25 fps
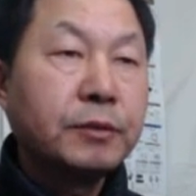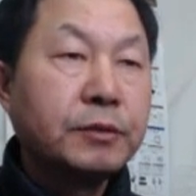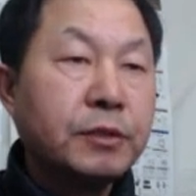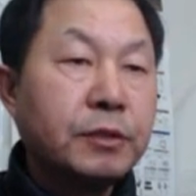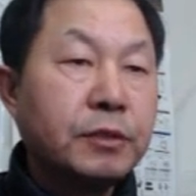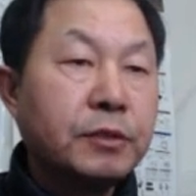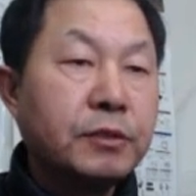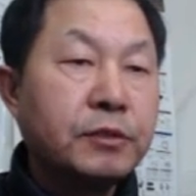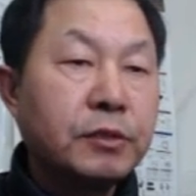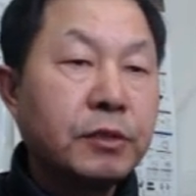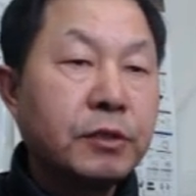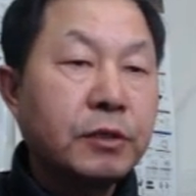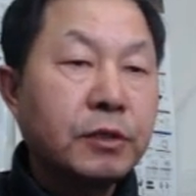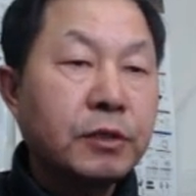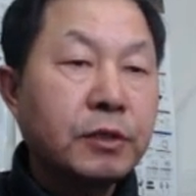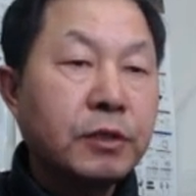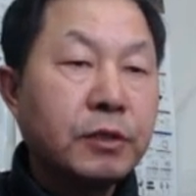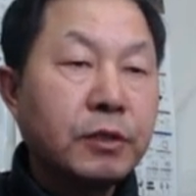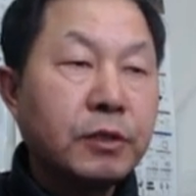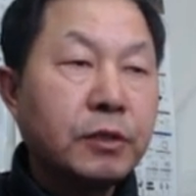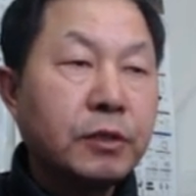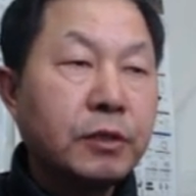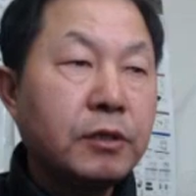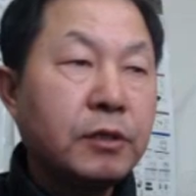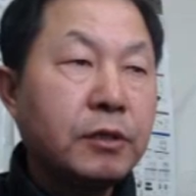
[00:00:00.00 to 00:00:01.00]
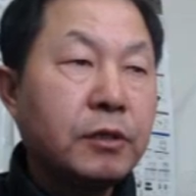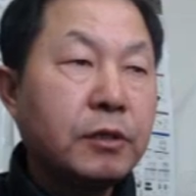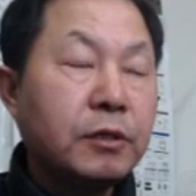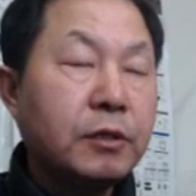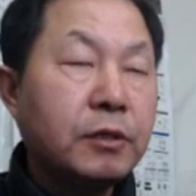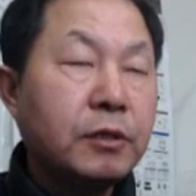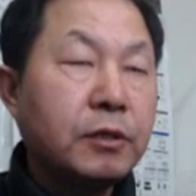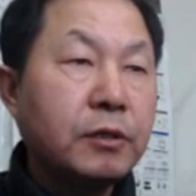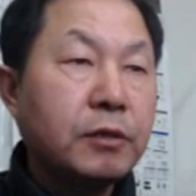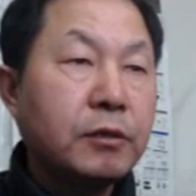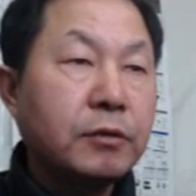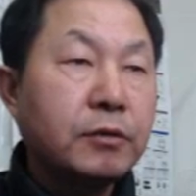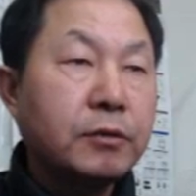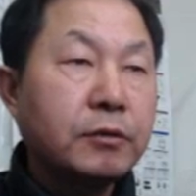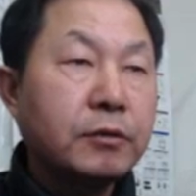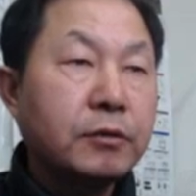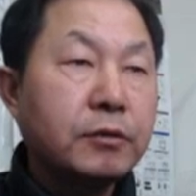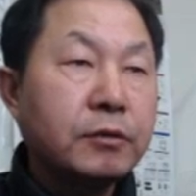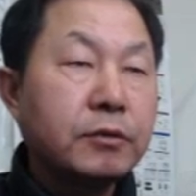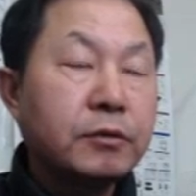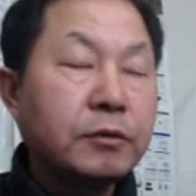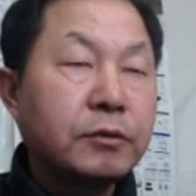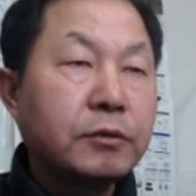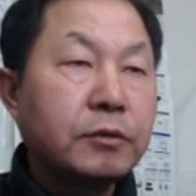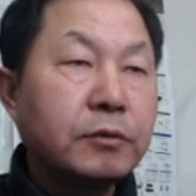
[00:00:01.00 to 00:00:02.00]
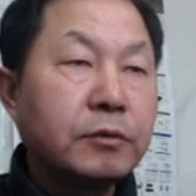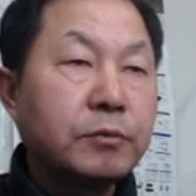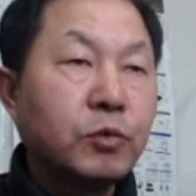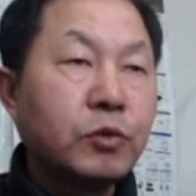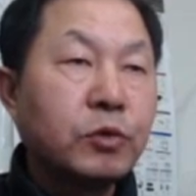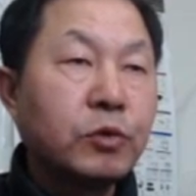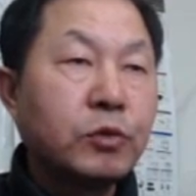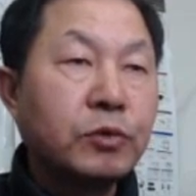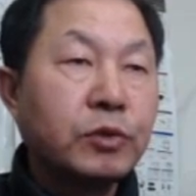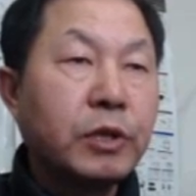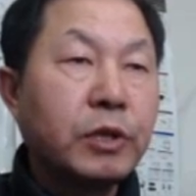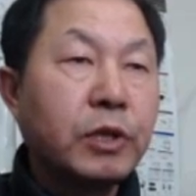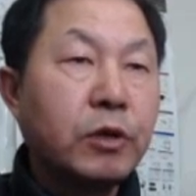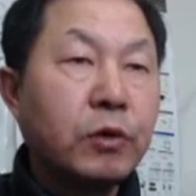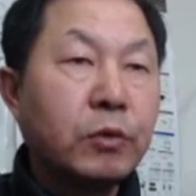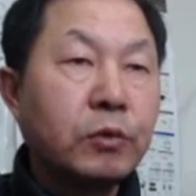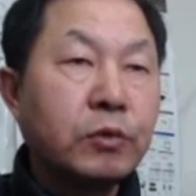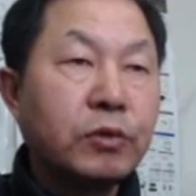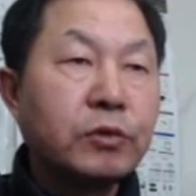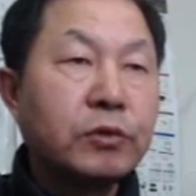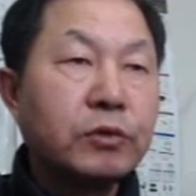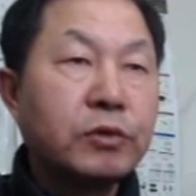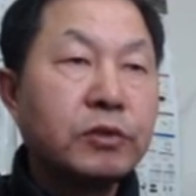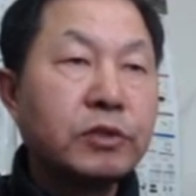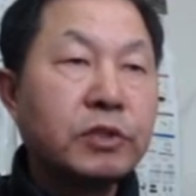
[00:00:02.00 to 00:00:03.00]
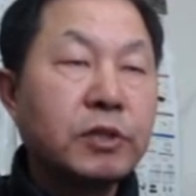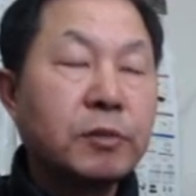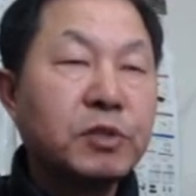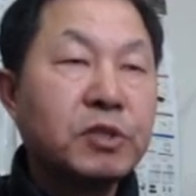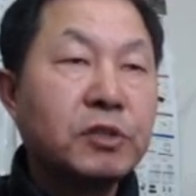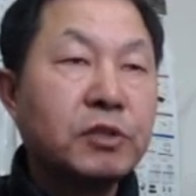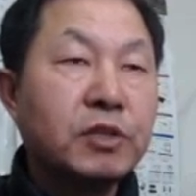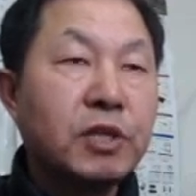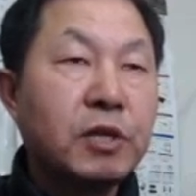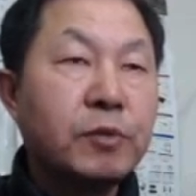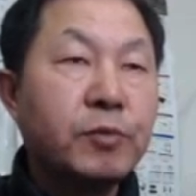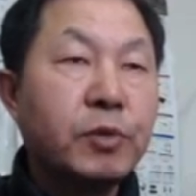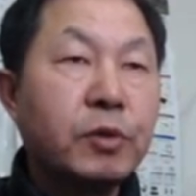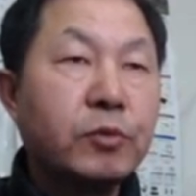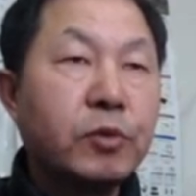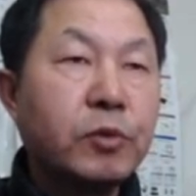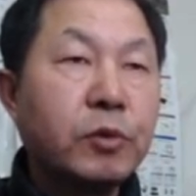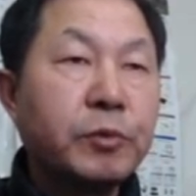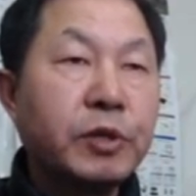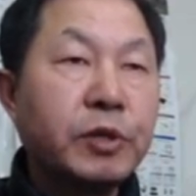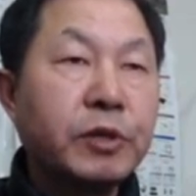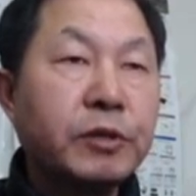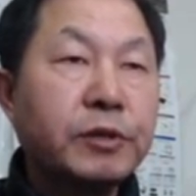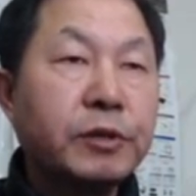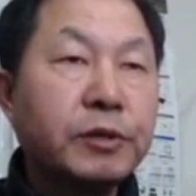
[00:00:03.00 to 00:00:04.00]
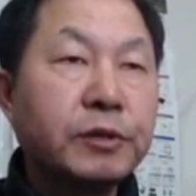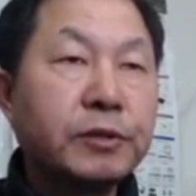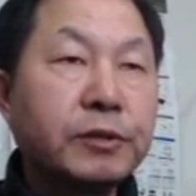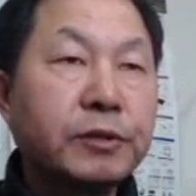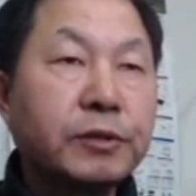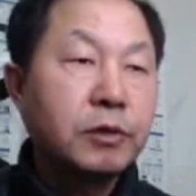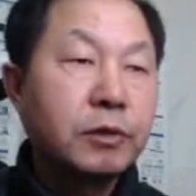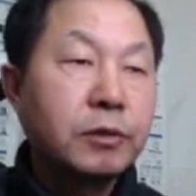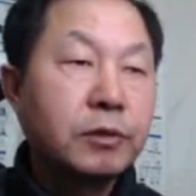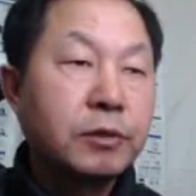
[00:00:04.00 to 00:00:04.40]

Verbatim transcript: 이 책의 그뭐 내용들을 잠시 살펴보면은